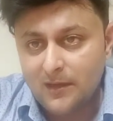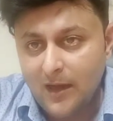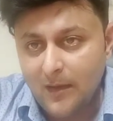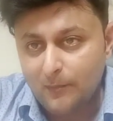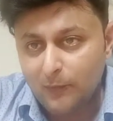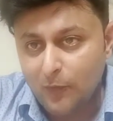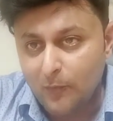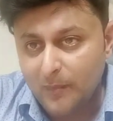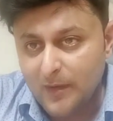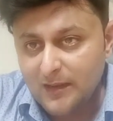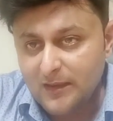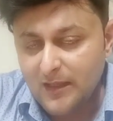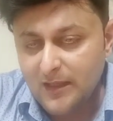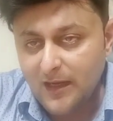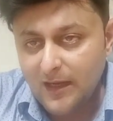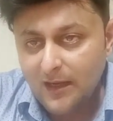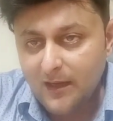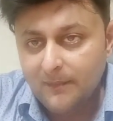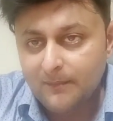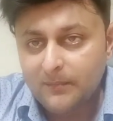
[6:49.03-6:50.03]
आपको मिलती
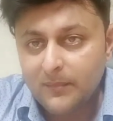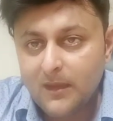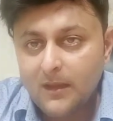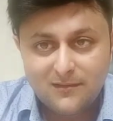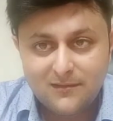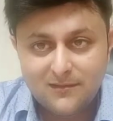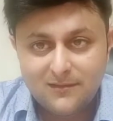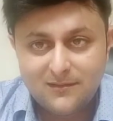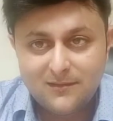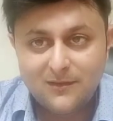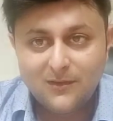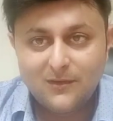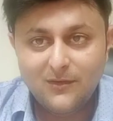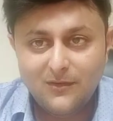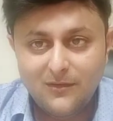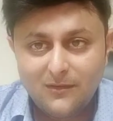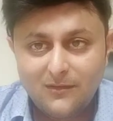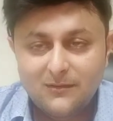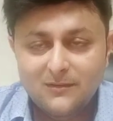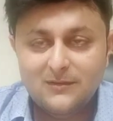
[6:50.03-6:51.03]
रहे
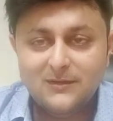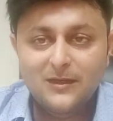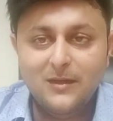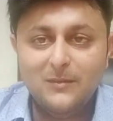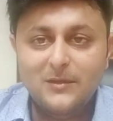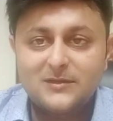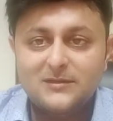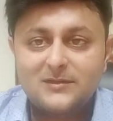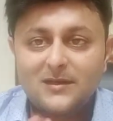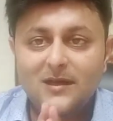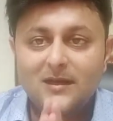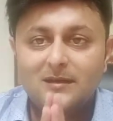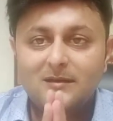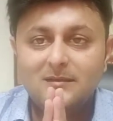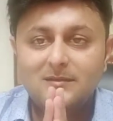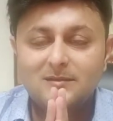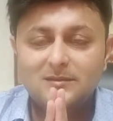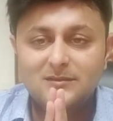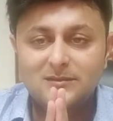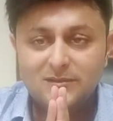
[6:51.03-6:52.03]
नमस्कार
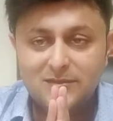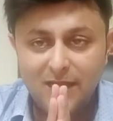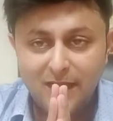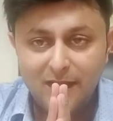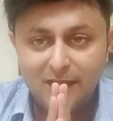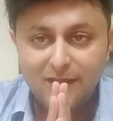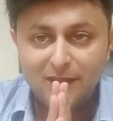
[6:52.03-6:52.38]
जय